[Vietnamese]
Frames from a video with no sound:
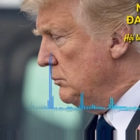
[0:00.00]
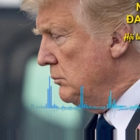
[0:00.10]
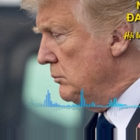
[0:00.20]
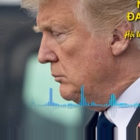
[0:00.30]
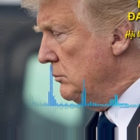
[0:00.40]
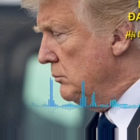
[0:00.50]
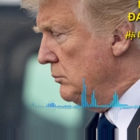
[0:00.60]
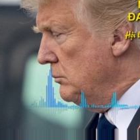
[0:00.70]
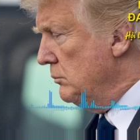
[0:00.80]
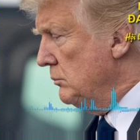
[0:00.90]
Chúng
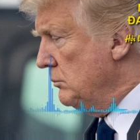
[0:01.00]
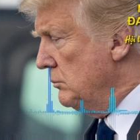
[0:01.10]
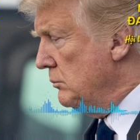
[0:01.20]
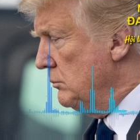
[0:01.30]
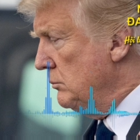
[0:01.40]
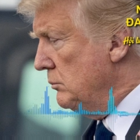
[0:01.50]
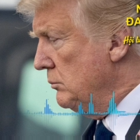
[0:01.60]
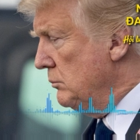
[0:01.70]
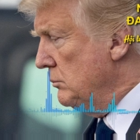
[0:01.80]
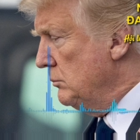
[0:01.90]
ta người
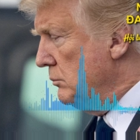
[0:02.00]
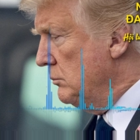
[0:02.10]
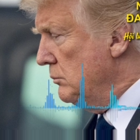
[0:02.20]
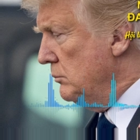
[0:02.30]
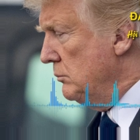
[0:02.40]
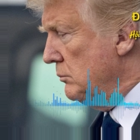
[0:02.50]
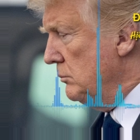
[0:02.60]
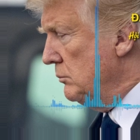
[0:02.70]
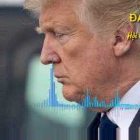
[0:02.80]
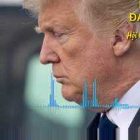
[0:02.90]
nào muốn
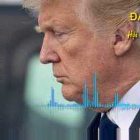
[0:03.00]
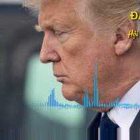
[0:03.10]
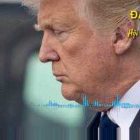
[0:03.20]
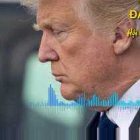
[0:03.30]
bảo vệ